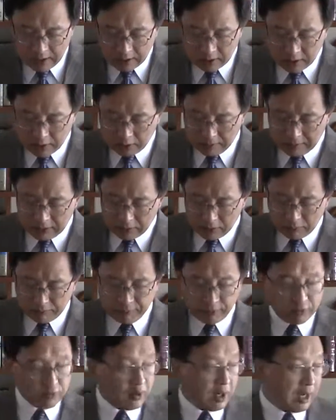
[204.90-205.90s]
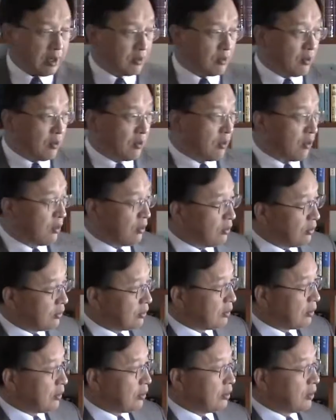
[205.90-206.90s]
그럼에도 불구하고
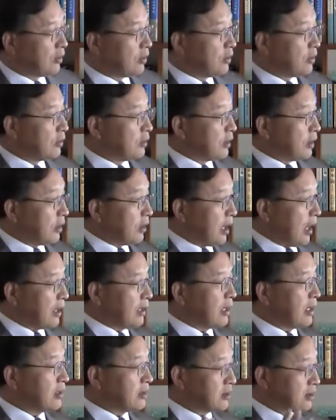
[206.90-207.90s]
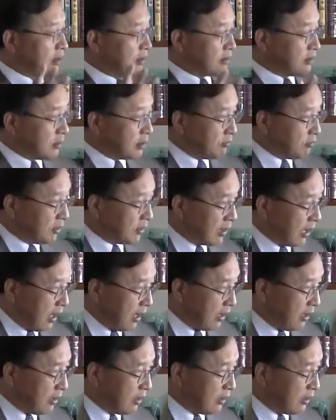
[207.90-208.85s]
하나님께 드립니다.